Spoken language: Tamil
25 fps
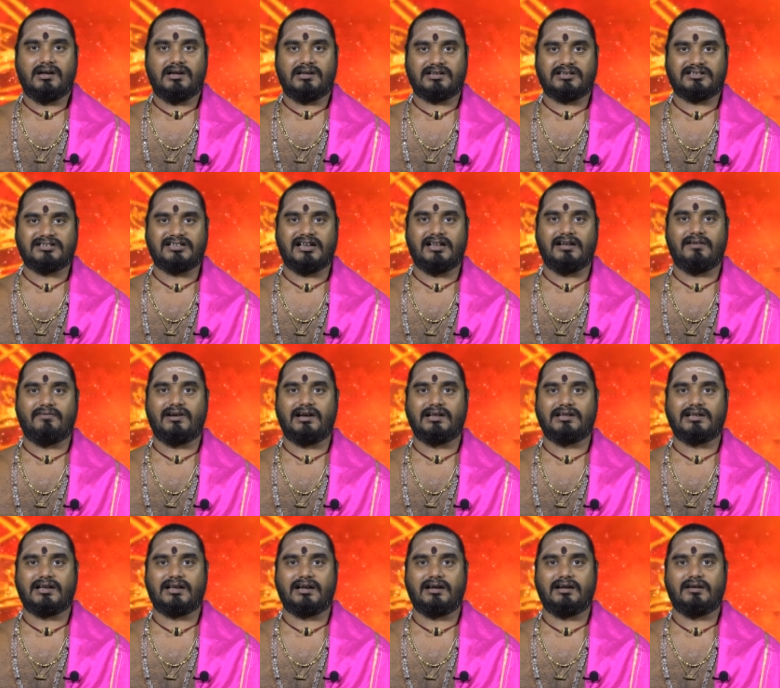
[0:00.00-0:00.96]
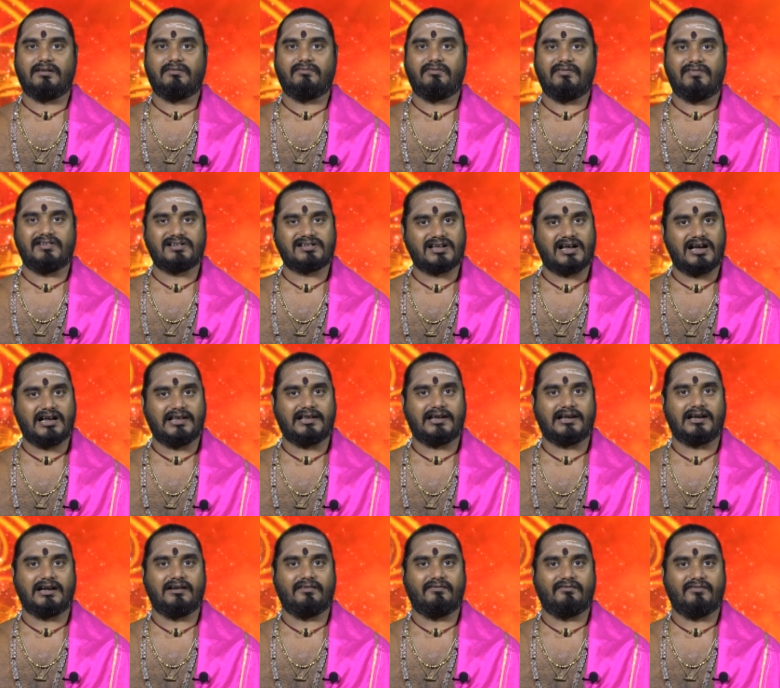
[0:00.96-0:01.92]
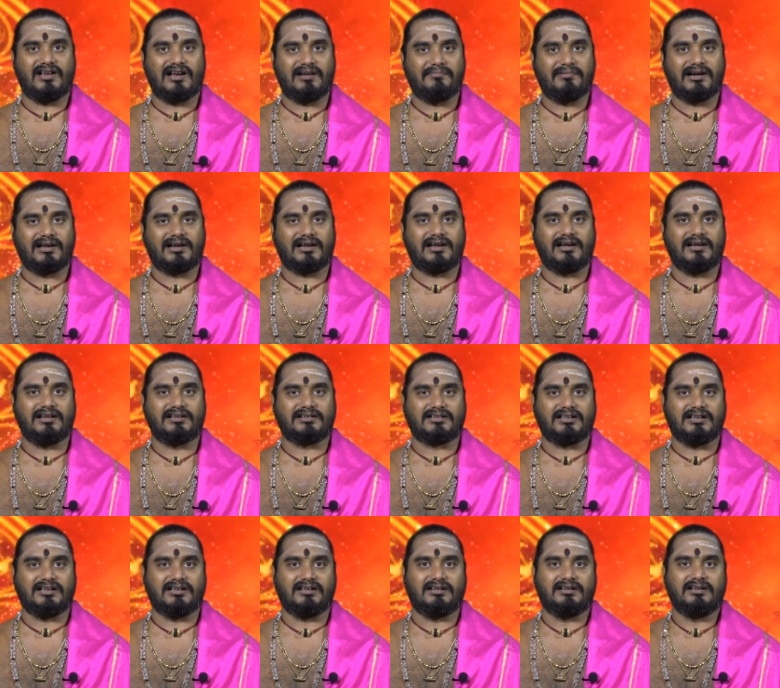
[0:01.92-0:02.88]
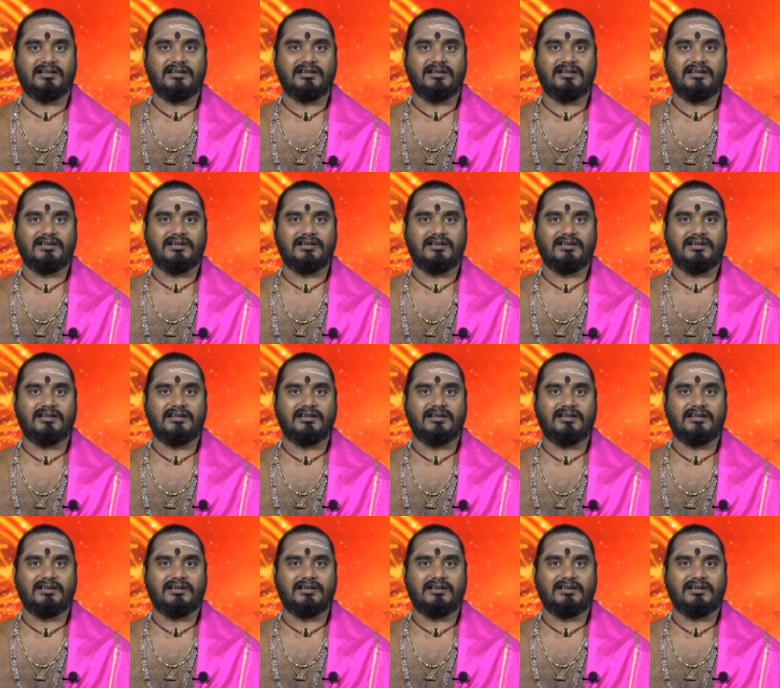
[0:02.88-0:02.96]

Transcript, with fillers: அரசியல்வாதிகள் விவசாயிகள் வியாபாரிகளுக்கு